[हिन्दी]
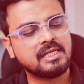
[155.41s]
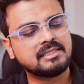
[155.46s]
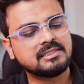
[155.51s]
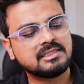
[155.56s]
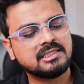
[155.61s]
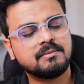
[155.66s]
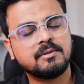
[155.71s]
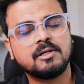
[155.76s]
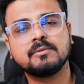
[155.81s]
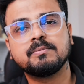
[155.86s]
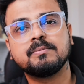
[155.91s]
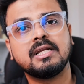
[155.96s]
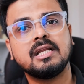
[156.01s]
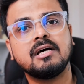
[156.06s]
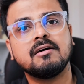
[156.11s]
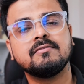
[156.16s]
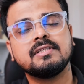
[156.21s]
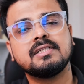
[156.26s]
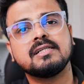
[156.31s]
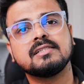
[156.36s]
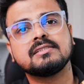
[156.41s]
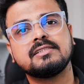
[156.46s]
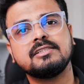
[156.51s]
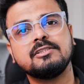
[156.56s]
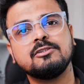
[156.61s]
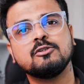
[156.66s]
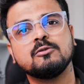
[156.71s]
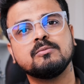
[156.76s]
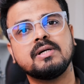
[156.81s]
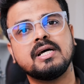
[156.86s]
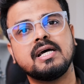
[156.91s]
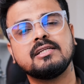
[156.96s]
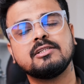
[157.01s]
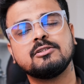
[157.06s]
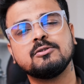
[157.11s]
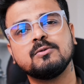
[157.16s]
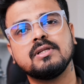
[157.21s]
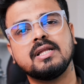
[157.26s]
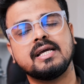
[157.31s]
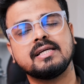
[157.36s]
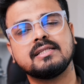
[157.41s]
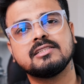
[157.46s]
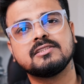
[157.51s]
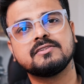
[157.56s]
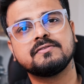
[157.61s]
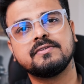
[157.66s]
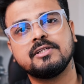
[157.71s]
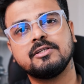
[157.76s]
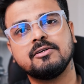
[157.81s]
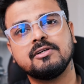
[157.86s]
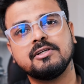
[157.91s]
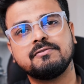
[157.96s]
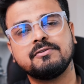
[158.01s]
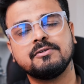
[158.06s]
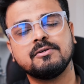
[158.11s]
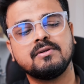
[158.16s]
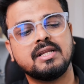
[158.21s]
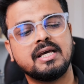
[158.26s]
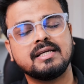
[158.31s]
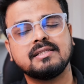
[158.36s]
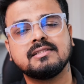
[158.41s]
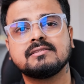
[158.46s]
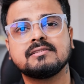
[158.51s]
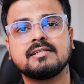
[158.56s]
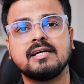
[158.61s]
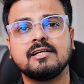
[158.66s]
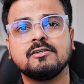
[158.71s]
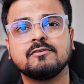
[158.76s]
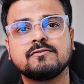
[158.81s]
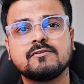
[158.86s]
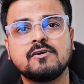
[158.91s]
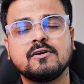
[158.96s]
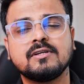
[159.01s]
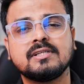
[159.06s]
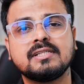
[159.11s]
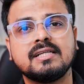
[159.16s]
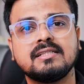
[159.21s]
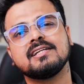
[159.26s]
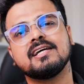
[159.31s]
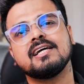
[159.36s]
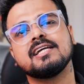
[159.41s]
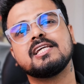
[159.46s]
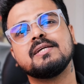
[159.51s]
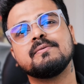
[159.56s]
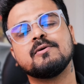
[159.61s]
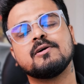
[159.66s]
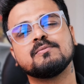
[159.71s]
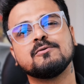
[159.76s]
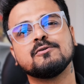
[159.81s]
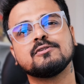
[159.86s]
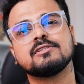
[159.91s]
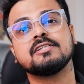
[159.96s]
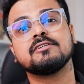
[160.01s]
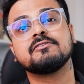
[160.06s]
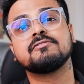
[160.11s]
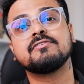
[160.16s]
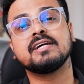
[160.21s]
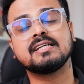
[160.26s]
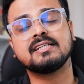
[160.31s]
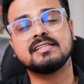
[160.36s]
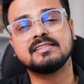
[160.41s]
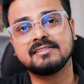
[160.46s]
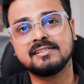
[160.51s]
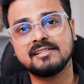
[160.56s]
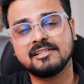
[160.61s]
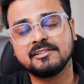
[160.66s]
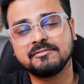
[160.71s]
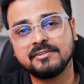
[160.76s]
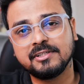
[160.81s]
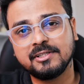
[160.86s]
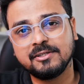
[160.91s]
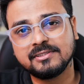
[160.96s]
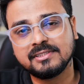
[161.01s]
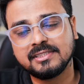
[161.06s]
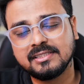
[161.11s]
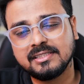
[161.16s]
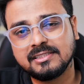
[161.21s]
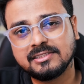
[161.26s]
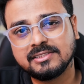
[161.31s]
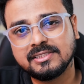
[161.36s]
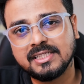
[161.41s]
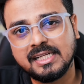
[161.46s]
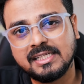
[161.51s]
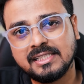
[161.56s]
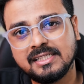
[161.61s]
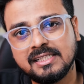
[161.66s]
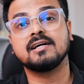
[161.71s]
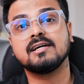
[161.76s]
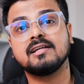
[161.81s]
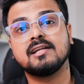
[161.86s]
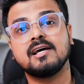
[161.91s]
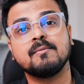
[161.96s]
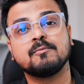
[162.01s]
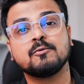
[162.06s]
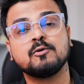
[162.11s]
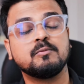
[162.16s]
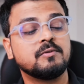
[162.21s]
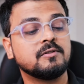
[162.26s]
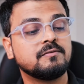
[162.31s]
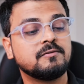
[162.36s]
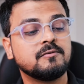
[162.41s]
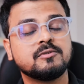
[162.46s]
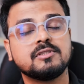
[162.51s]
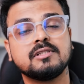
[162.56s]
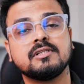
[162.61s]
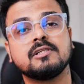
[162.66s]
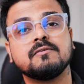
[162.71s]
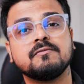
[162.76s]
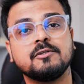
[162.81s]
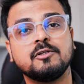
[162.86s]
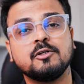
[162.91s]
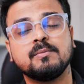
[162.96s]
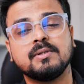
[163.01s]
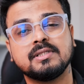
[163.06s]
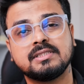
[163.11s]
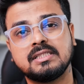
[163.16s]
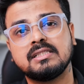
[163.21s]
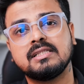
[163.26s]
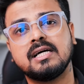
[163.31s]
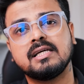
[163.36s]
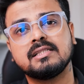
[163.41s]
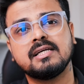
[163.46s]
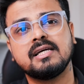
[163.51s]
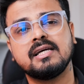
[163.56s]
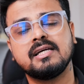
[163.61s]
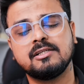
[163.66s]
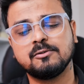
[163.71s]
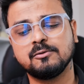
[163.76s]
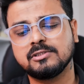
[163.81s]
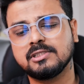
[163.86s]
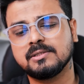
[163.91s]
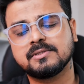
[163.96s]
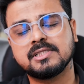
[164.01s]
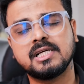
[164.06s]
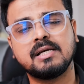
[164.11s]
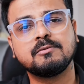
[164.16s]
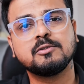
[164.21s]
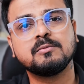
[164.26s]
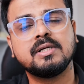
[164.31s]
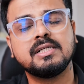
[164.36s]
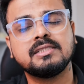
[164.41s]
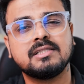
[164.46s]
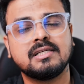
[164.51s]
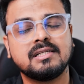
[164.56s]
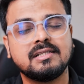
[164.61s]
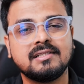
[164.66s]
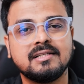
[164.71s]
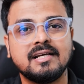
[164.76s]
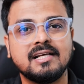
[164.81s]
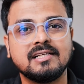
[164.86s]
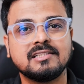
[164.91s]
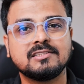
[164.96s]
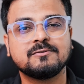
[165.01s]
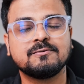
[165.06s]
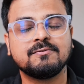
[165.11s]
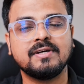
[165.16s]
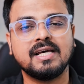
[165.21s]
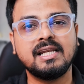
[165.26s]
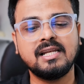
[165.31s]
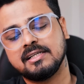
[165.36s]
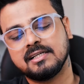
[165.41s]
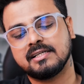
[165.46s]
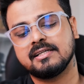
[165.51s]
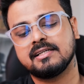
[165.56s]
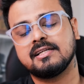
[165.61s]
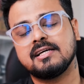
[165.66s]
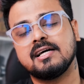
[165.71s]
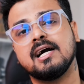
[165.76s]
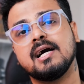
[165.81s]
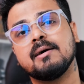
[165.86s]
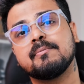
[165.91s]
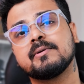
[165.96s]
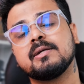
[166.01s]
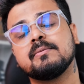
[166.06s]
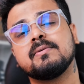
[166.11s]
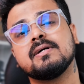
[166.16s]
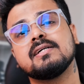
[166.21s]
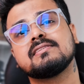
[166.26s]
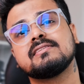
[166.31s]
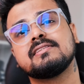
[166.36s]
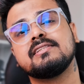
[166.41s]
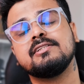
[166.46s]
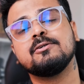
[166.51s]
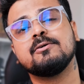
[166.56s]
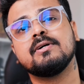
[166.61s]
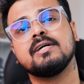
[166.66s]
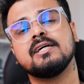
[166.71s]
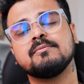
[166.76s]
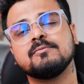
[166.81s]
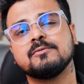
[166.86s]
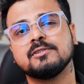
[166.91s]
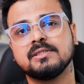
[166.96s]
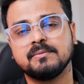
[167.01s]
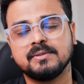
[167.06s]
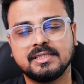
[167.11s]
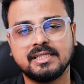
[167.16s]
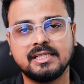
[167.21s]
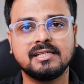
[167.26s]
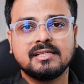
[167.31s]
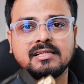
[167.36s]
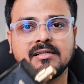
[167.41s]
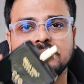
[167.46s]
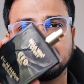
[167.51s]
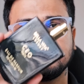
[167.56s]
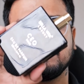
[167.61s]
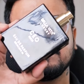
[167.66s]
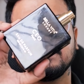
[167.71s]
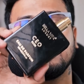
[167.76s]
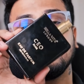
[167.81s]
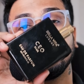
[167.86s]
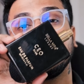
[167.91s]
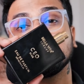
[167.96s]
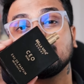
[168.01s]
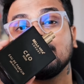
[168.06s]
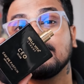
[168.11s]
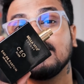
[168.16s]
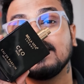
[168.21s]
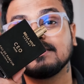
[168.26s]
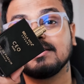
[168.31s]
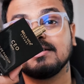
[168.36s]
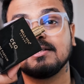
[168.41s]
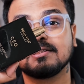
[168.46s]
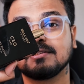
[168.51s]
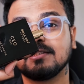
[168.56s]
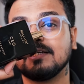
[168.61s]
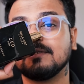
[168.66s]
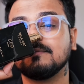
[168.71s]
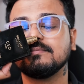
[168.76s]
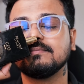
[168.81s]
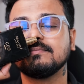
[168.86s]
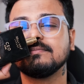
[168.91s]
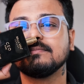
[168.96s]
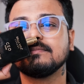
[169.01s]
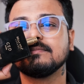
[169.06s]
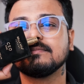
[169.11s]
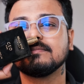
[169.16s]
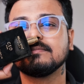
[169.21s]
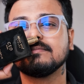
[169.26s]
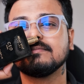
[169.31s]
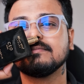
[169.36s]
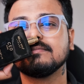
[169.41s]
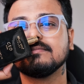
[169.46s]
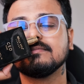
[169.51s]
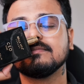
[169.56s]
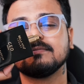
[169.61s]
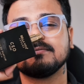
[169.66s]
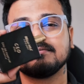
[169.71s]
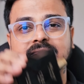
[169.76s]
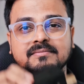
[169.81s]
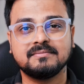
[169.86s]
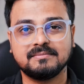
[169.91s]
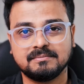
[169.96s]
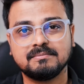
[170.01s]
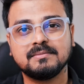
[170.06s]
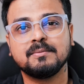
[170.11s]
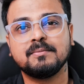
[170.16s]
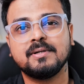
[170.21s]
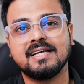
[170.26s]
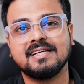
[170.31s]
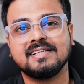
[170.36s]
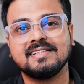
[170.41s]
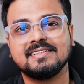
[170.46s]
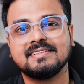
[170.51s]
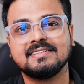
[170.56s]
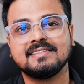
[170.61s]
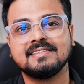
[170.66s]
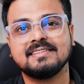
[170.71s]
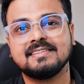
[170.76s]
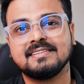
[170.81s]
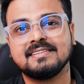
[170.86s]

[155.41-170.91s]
दैट्स इट अबाउट बेला विटा सी यू मैन डू लाइक दिस वीडियो इफ यू लाइक दिस काइंड ऑफ कंटेंट आई कीप ऑन पोस्टिंग फ्रेग्रेंस रिलेटेड वीडियोस इन दिस चैनल अगर आपको परफ्यूम्स रिलेटेड वीडियो पसंद आता है डू सब्सक्राइब टू माय चैनल एज वेल अगर आपके पास सीईओ e है मुझे बताइए कमेंट में आपको कैसा लगता है बाय